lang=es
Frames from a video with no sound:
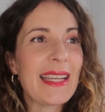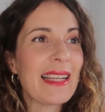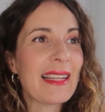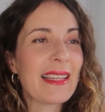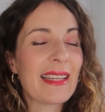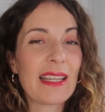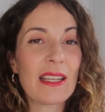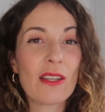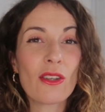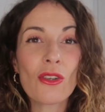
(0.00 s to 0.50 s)
en
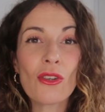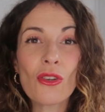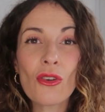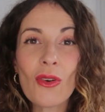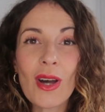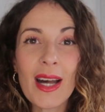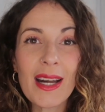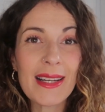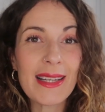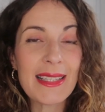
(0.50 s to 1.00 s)
el que
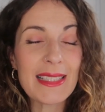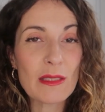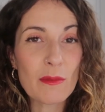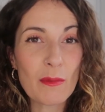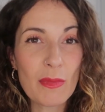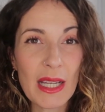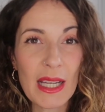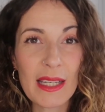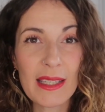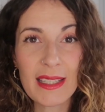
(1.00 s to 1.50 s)
no
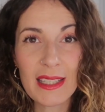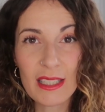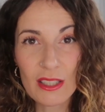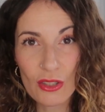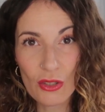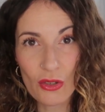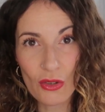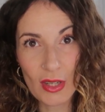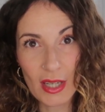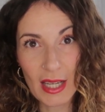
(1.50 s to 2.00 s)
hagáis
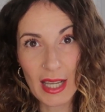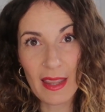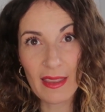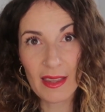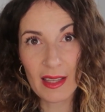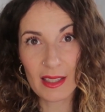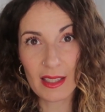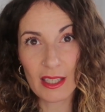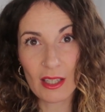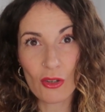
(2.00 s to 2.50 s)
planes con
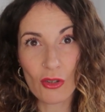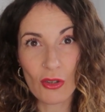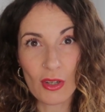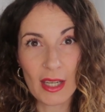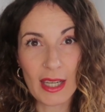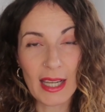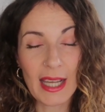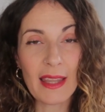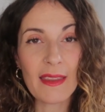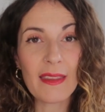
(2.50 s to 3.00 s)
nada ni
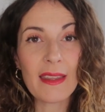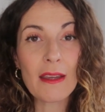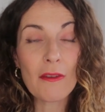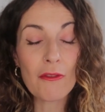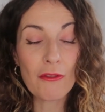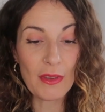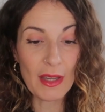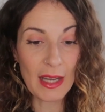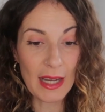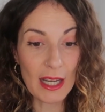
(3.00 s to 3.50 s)
con
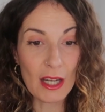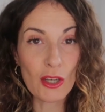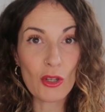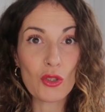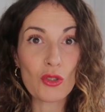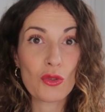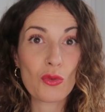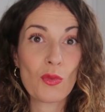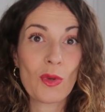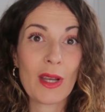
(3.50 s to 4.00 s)
nadie,
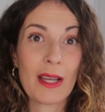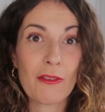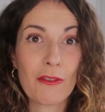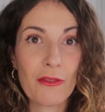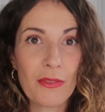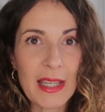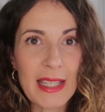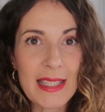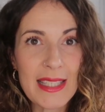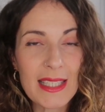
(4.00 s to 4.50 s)
fijaros
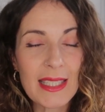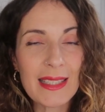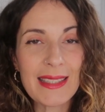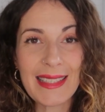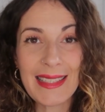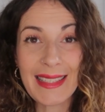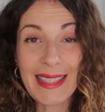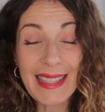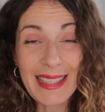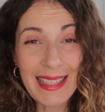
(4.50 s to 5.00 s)
una
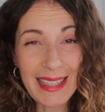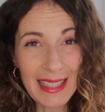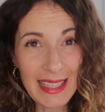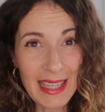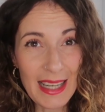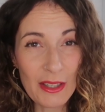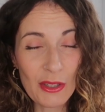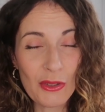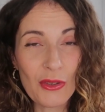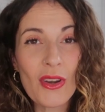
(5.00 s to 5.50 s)
fecha, tener
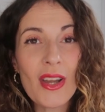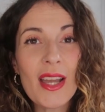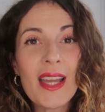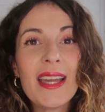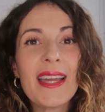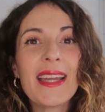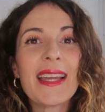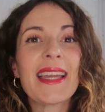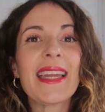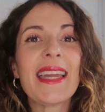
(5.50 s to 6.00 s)
claro
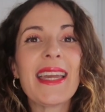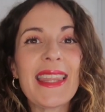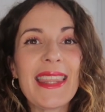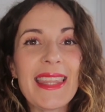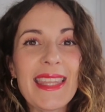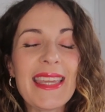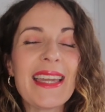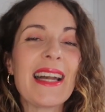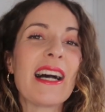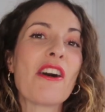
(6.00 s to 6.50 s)

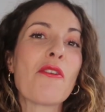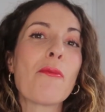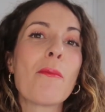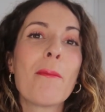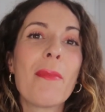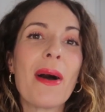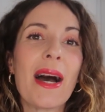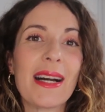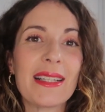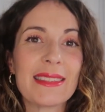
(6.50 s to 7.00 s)
qué
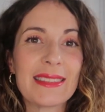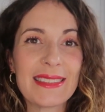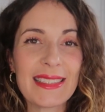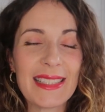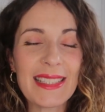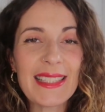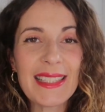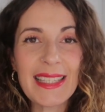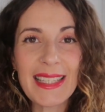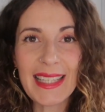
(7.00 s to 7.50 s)
día va a
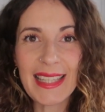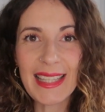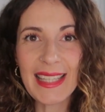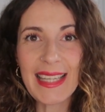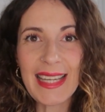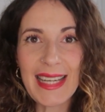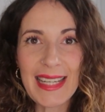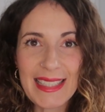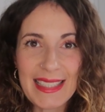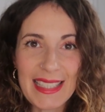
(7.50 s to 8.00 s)
ser, qué
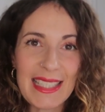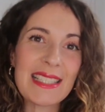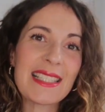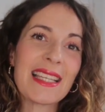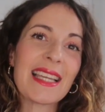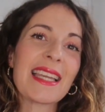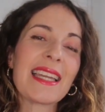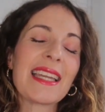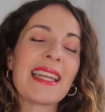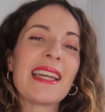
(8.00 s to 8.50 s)
día es
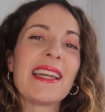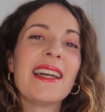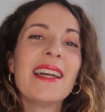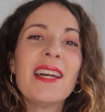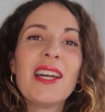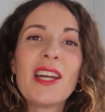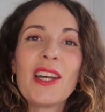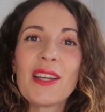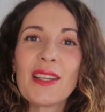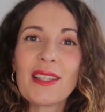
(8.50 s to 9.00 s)
ese
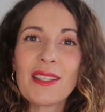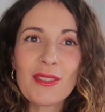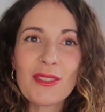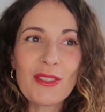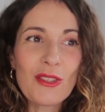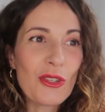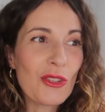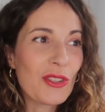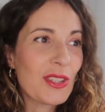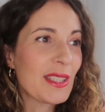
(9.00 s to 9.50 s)
que
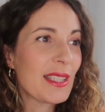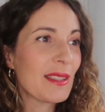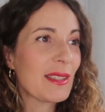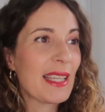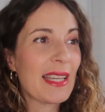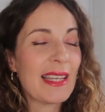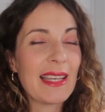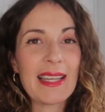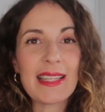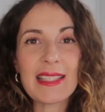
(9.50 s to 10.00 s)
no
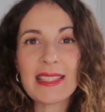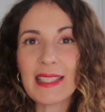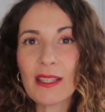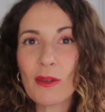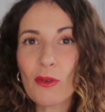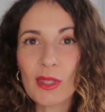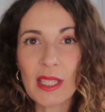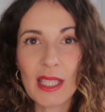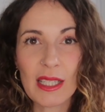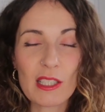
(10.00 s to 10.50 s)
tenéis
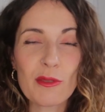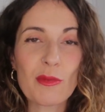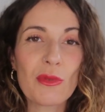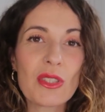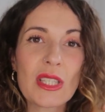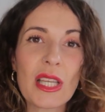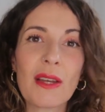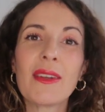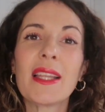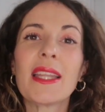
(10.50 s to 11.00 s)
ninguna
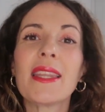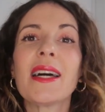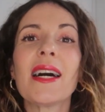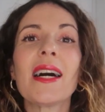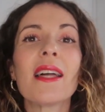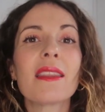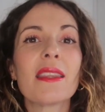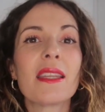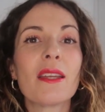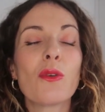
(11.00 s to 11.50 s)

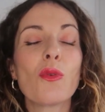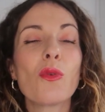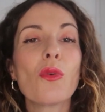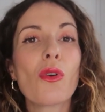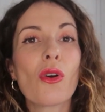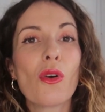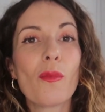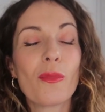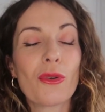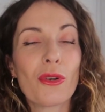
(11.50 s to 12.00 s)
responsabilidad,
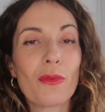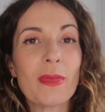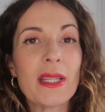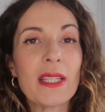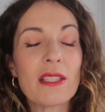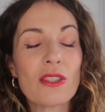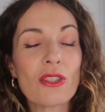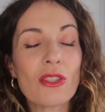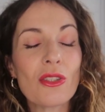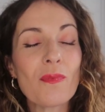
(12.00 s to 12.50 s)
ningún
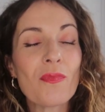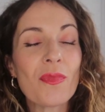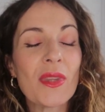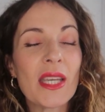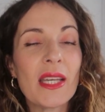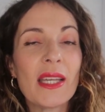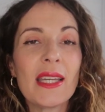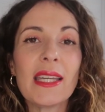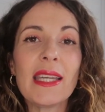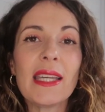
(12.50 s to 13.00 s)
compromiso
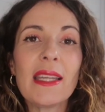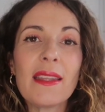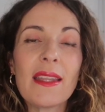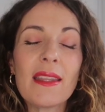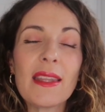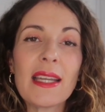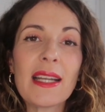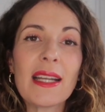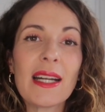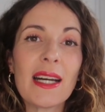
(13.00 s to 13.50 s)
y
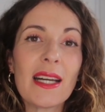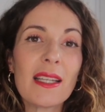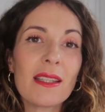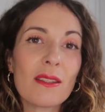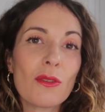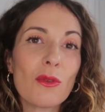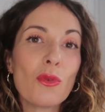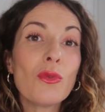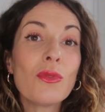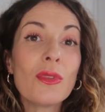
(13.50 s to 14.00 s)

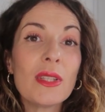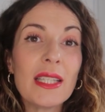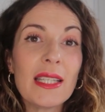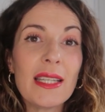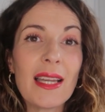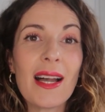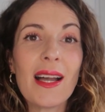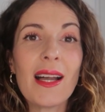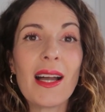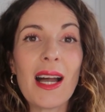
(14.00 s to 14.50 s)
dedicad un
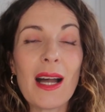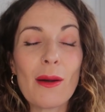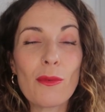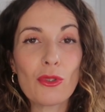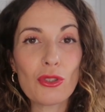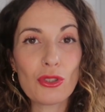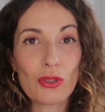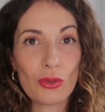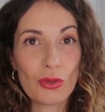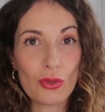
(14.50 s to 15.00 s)
día
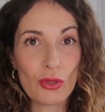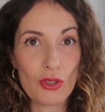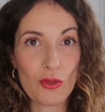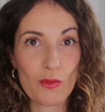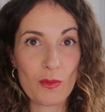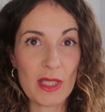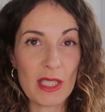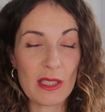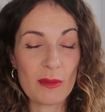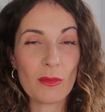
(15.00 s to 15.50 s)
a
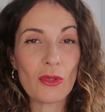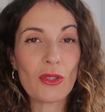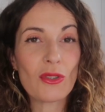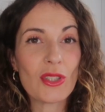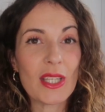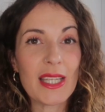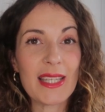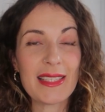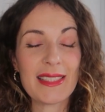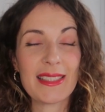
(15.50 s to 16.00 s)
vosotros
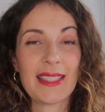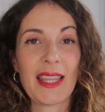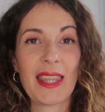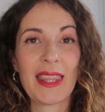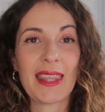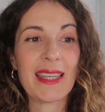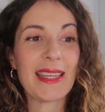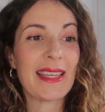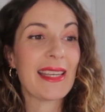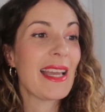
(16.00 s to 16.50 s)
mismos, es
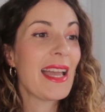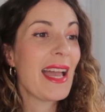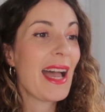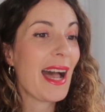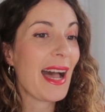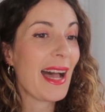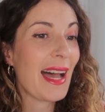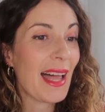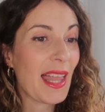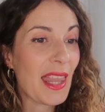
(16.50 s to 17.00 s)
decir,
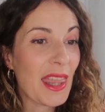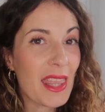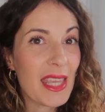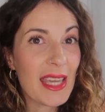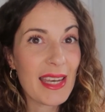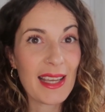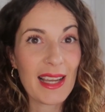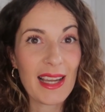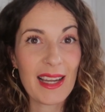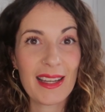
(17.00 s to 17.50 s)
a
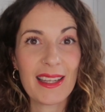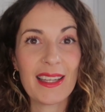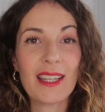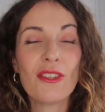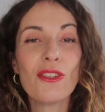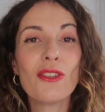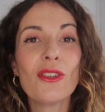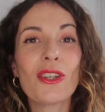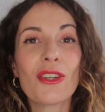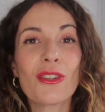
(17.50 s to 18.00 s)
hacer
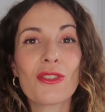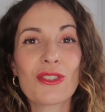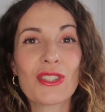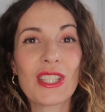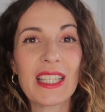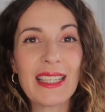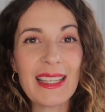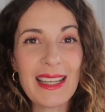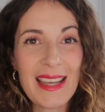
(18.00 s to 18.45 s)
aquello que os